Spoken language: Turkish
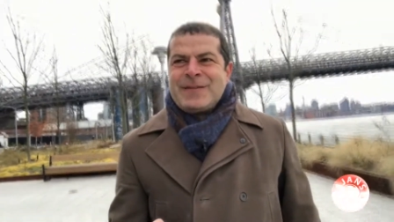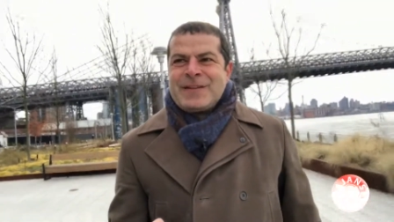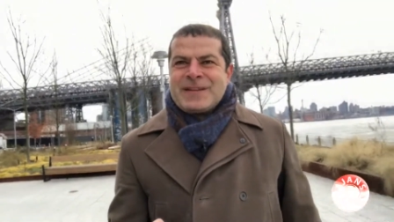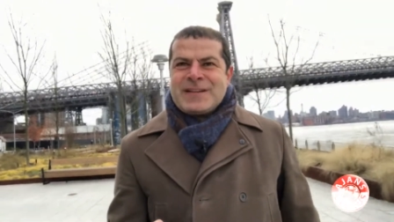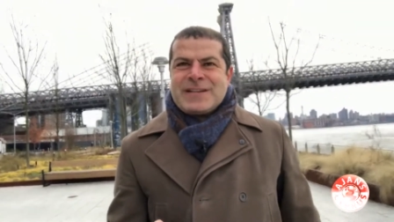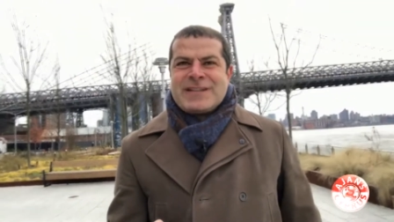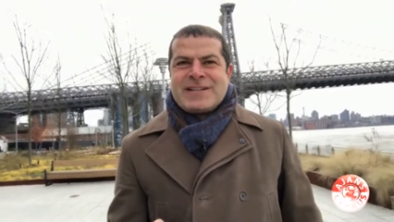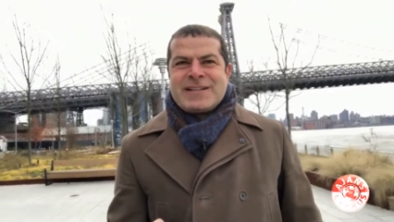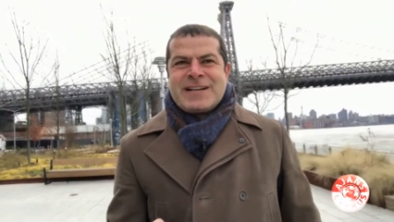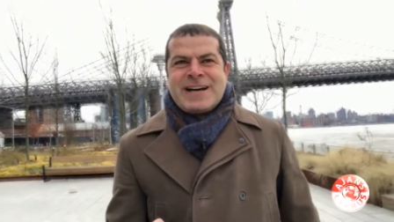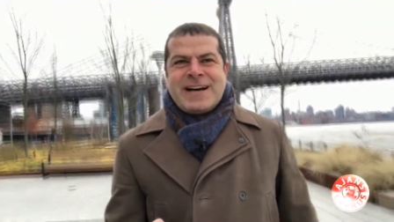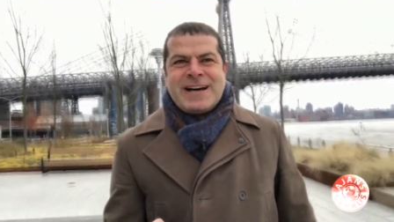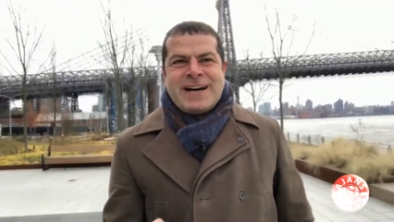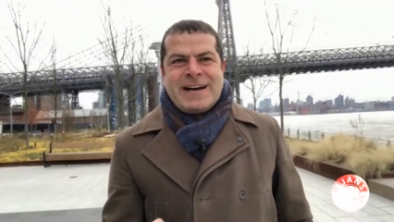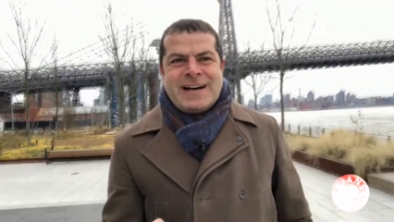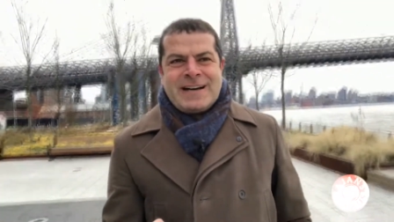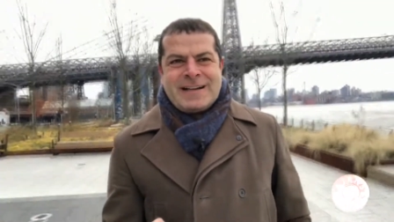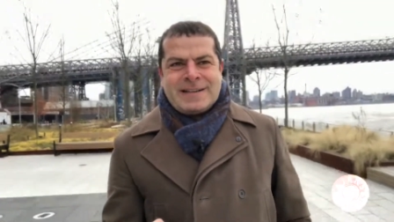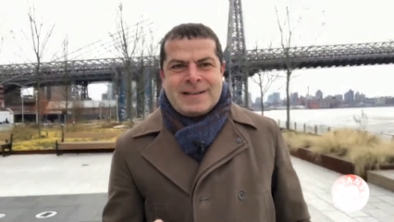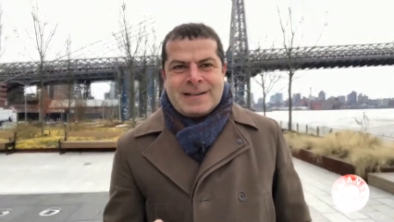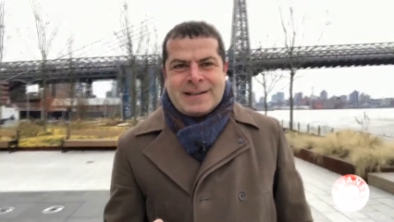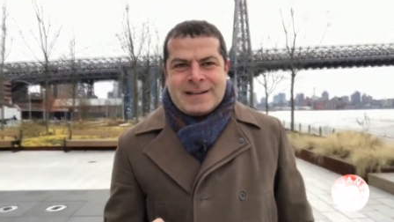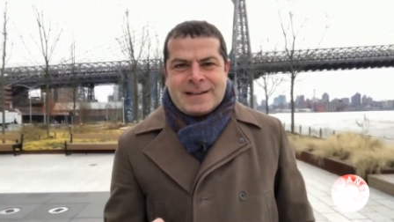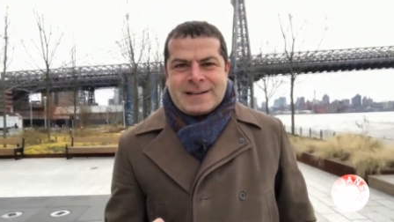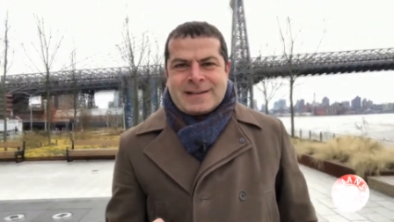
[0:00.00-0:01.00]

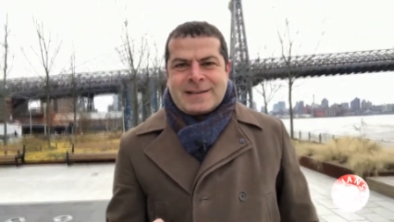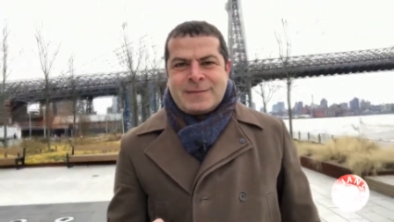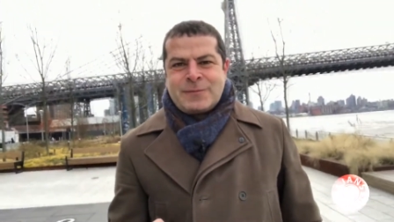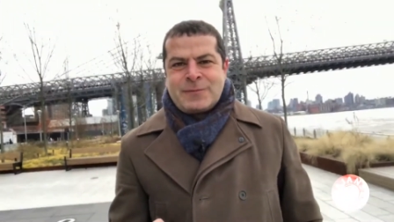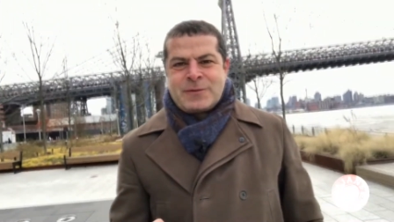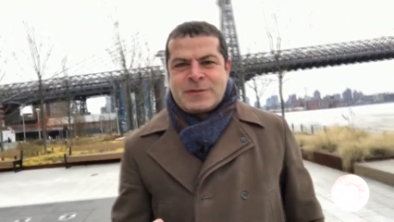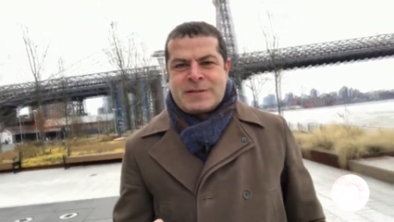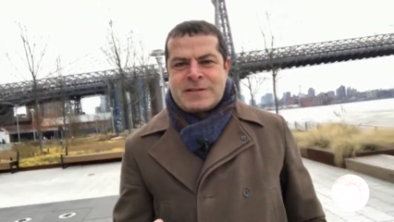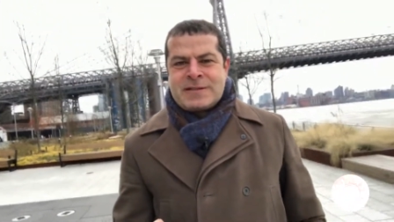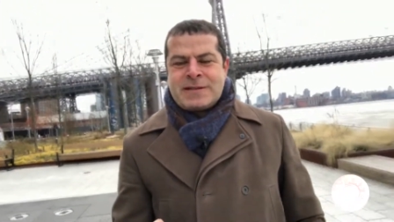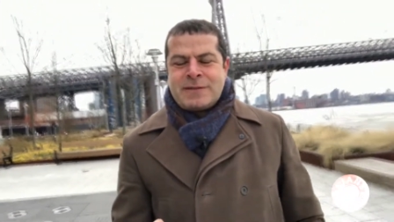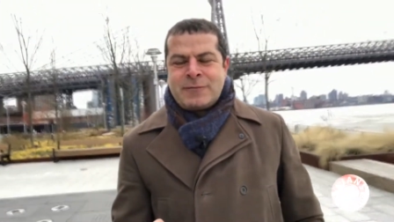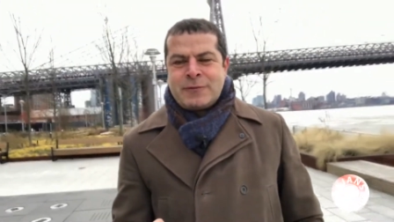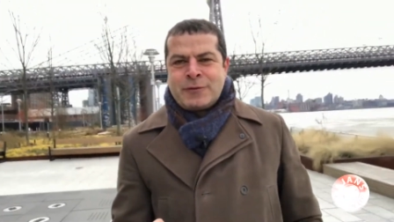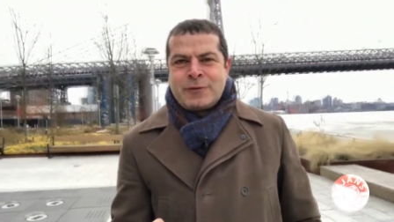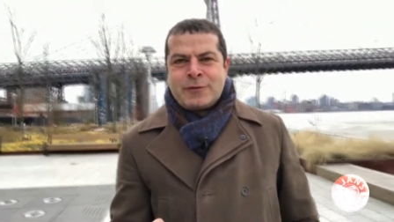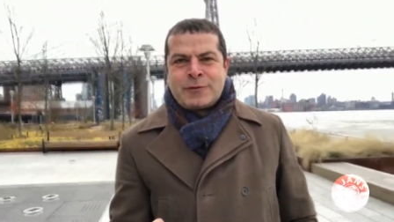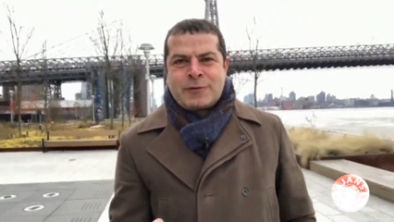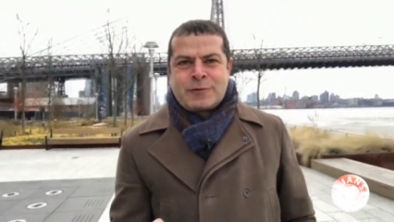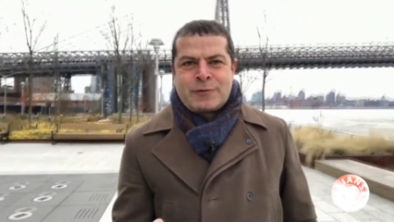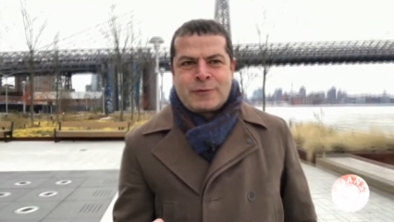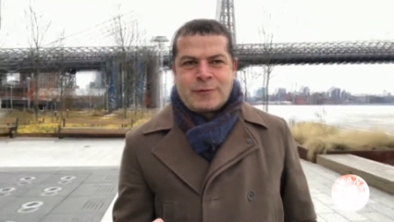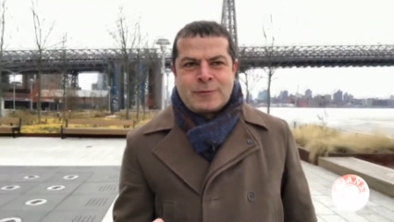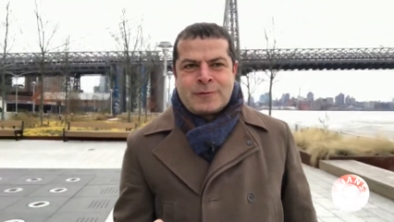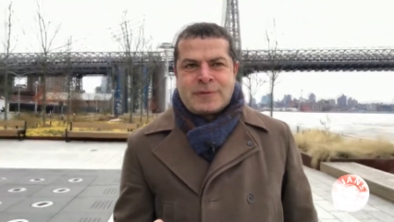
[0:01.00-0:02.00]
Şahane ya. Kıbrıs'ı
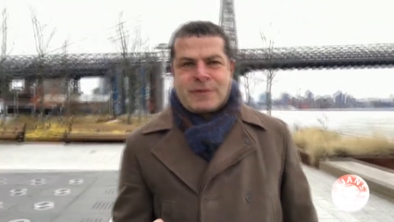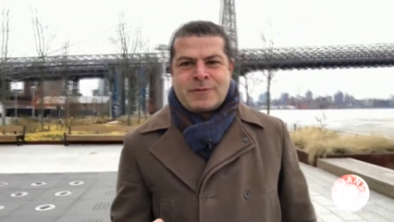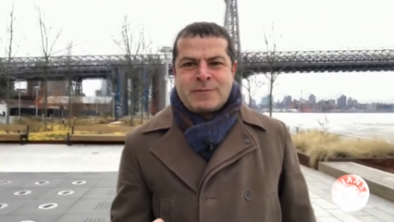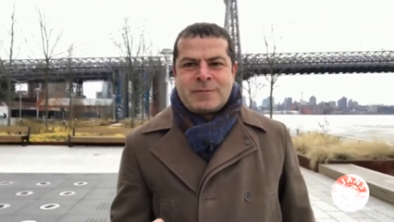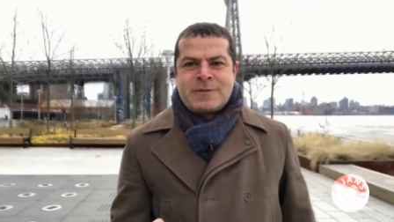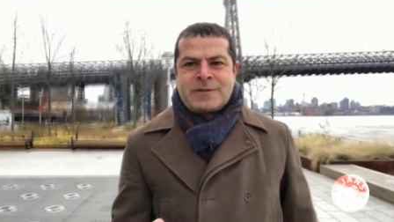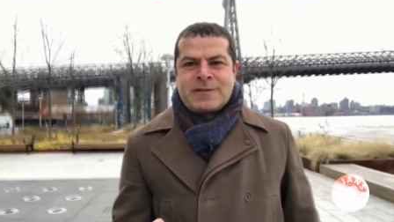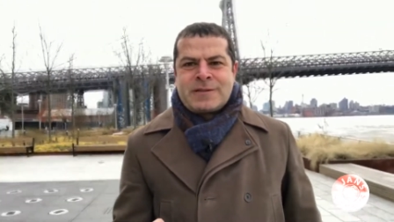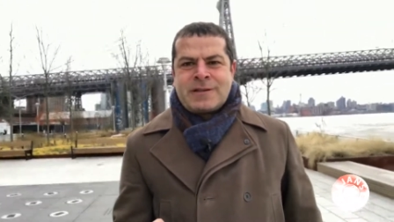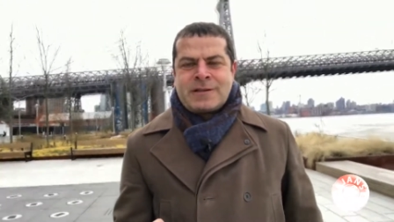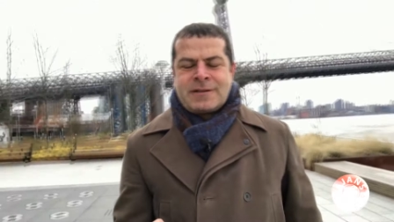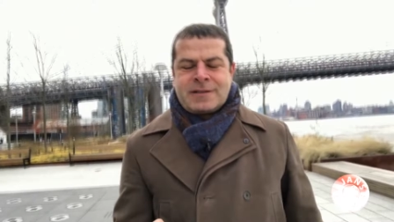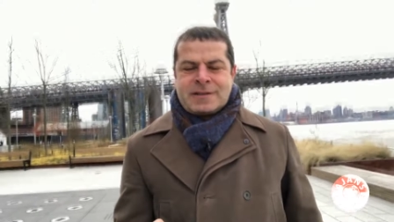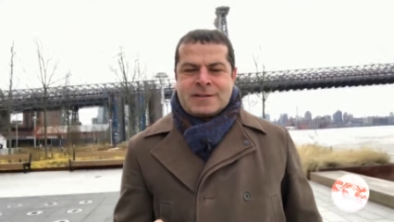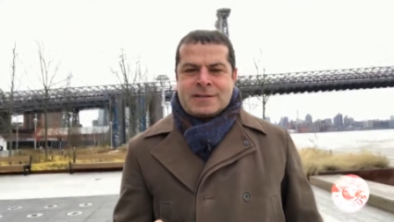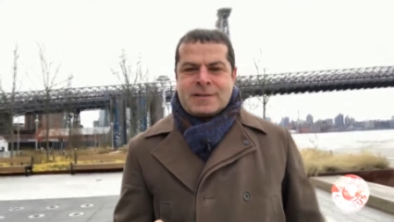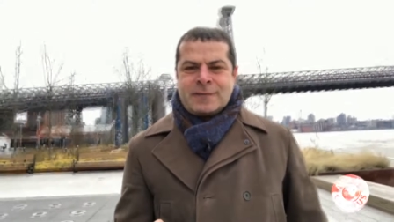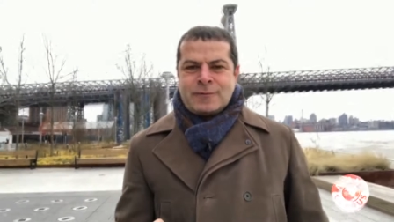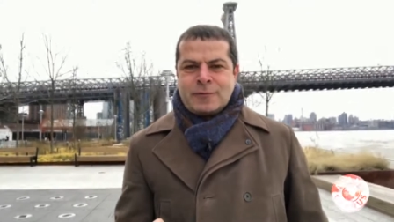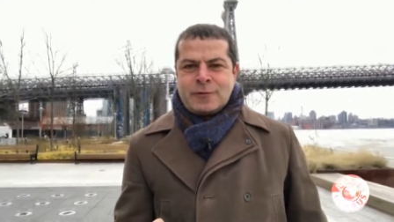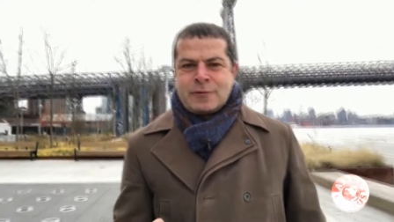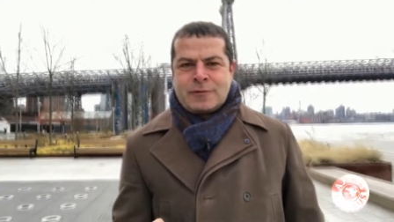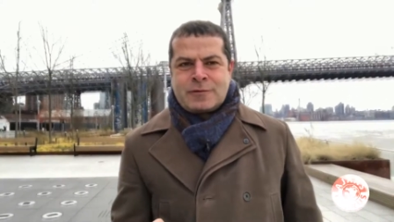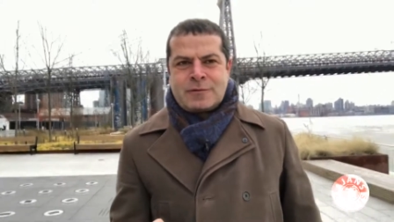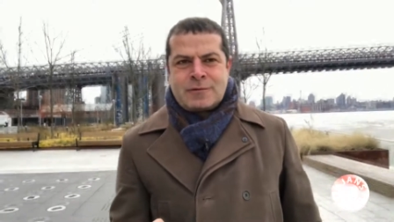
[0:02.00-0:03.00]
seviyoruz. Kıbrıslıları da
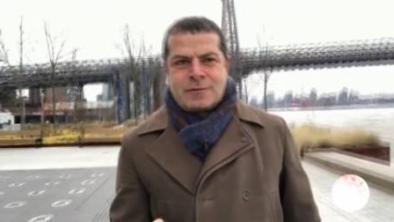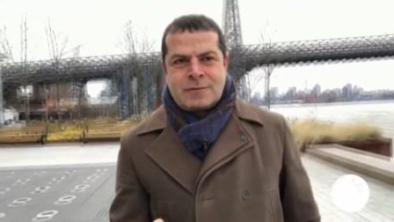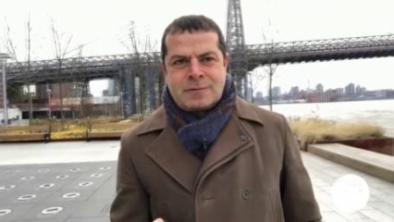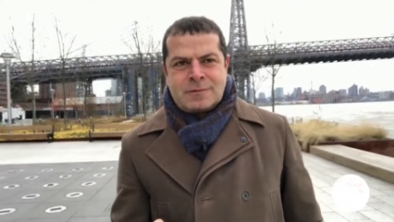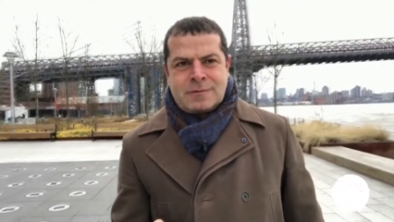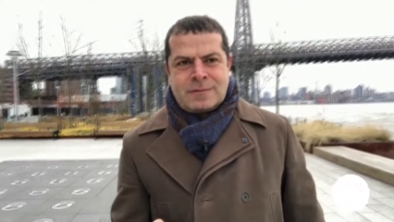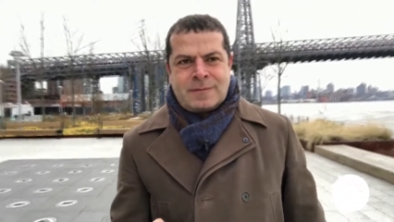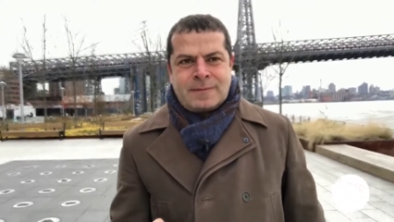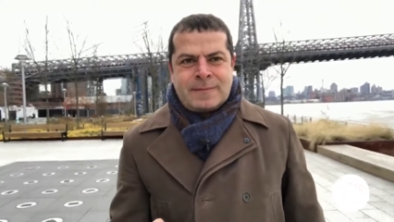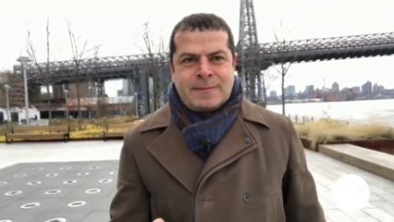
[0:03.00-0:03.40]
seviyoruz.